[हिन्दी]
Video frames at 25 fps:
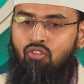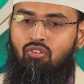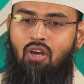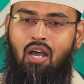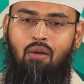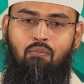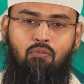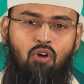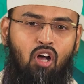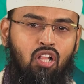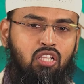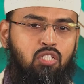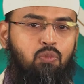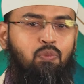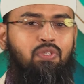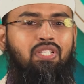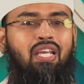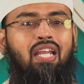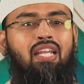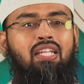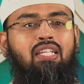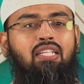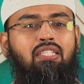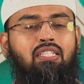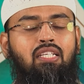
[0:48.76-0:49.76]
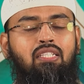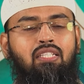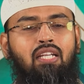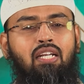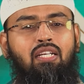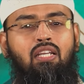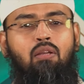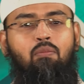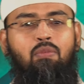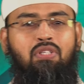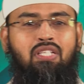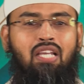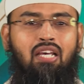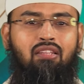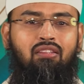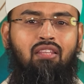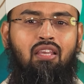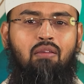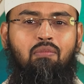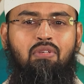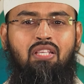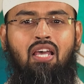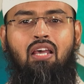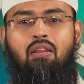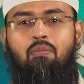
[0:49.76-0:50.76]
तो आप मॉल्स में जाने जाते हैं थिएटर में जाते
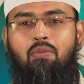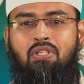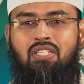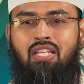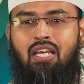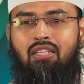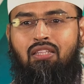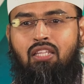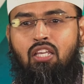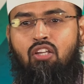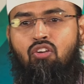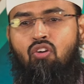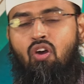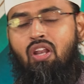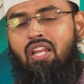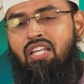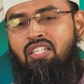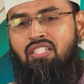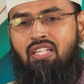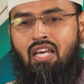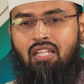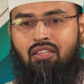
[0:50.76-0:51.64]
हैं बाजार में जाते हैं कॉलेज